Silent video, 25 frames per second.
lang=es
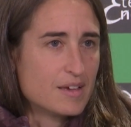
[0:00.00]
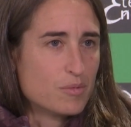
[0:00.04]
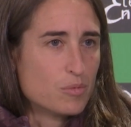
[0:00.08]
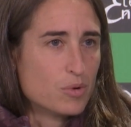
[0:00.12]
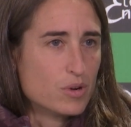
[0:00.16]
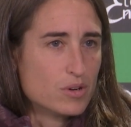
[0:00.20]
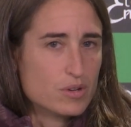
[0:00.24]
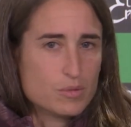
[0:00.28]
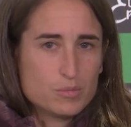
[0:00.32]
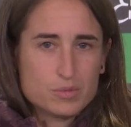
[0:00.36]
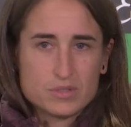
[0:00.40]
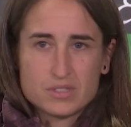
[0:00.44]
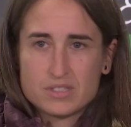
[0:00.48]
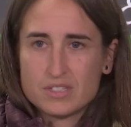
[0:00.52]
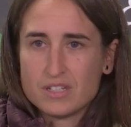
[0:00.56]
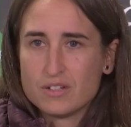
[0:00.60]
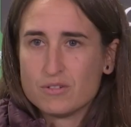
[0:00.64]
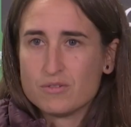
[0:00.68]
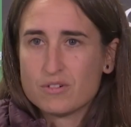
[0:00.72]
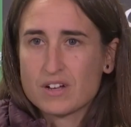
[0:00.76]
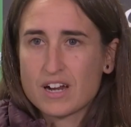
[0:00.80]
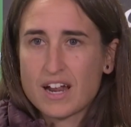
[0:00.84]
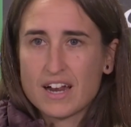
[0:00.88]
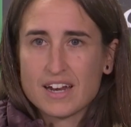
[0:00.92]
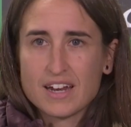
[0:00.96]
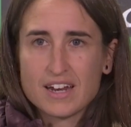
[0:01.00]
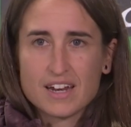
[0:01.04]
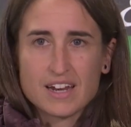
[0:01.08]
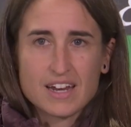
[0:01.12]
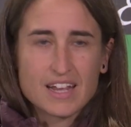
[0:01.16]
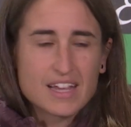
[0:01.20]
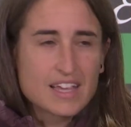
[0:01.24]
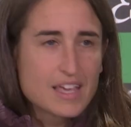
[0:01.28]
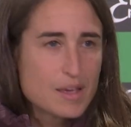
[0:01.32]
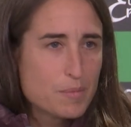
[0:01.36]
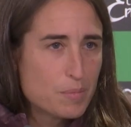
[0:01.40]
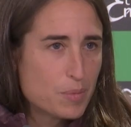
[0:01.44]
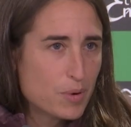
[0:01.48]
bueno, pues tiene un gran
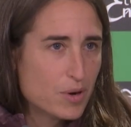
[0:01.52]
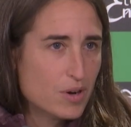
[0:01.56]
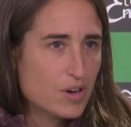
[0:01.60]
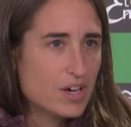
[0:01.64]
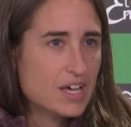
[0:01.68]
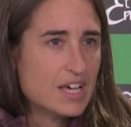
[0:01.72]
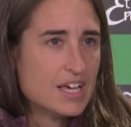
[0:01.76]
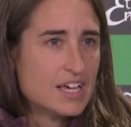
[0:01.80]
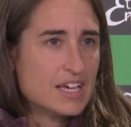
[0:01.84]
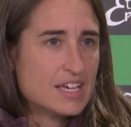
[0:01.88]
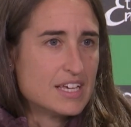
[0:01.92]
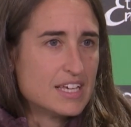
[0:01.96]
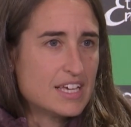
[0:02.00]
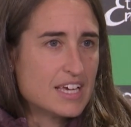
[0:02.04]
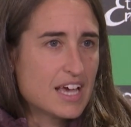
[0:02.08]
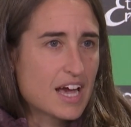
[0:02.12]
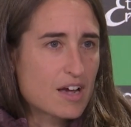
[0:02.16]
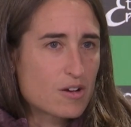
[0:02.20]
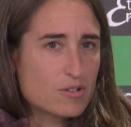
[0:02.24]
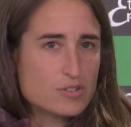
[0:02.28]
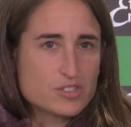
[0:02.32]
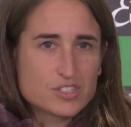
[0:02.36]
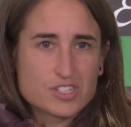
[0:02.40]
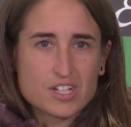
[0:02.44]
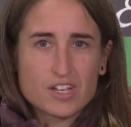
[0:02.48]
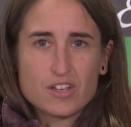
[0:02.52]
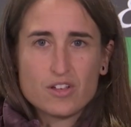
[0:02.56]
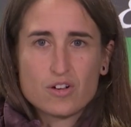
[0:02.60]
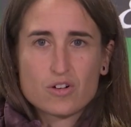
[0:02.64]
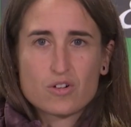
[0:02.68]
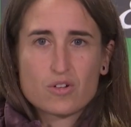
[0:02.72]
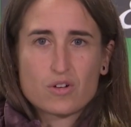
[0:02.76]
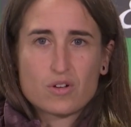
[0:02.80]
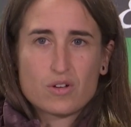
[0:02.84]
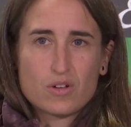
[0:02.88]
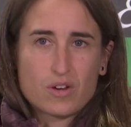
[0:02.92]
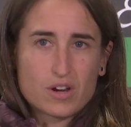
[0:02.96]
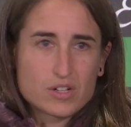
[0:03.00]
equipo y ha conseguido
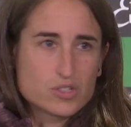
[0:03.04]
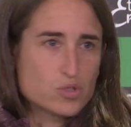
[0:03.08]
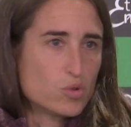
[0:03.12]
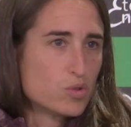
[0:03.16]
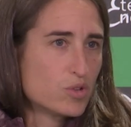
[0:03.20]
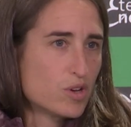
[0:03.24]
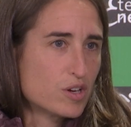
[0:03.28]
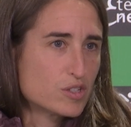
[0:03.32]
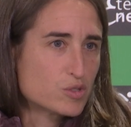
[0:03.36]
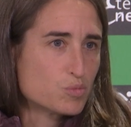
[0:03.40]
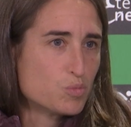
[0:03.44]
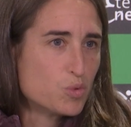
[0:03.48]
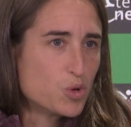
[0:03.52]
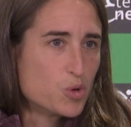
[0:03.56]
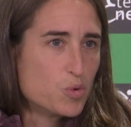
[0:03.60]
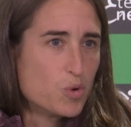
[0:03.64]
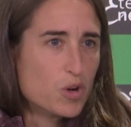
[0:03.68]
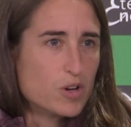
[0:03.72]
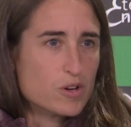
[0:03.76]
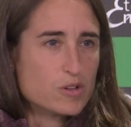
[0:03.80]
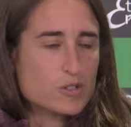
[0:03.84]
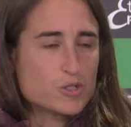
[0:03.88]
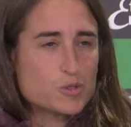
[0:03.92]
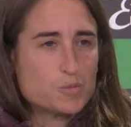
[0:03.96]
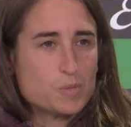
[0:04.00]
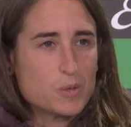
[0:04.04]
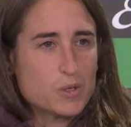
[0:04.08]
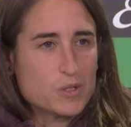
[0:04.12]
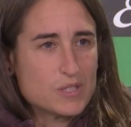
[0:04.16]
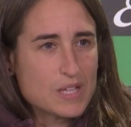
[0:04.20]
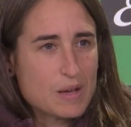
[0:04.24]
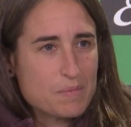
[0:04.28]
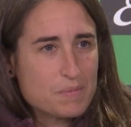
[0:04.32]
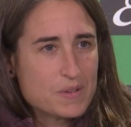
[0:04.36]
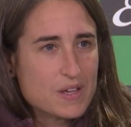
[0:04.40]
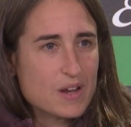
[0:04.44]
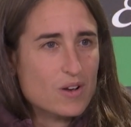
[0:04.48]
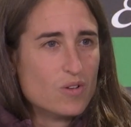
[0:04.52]
resultados muy buenos, pero
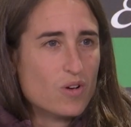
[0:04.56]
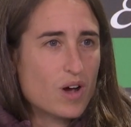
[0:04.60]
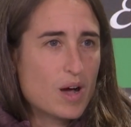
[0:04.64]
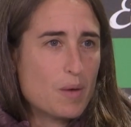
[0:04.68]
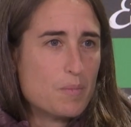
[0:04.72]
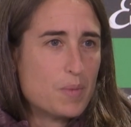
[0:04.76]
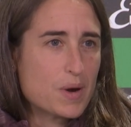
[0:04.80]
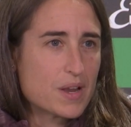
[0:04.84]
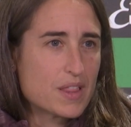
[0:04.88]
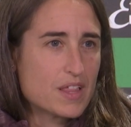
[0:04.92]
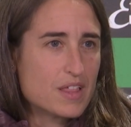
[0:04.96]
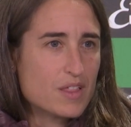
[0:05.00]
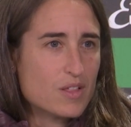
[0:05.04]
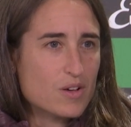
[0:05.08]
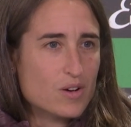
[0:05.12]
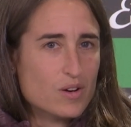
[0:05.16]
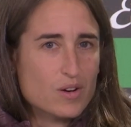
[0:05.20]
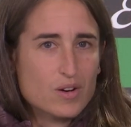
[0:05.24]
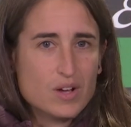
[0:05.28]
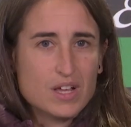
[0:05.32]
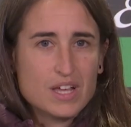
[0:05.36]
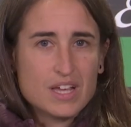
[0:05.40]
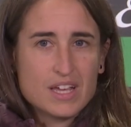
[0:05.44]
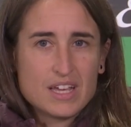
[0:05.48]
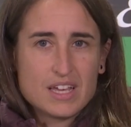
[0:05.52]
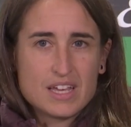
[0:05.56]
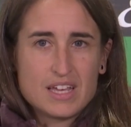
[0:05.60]
también luego ha perdido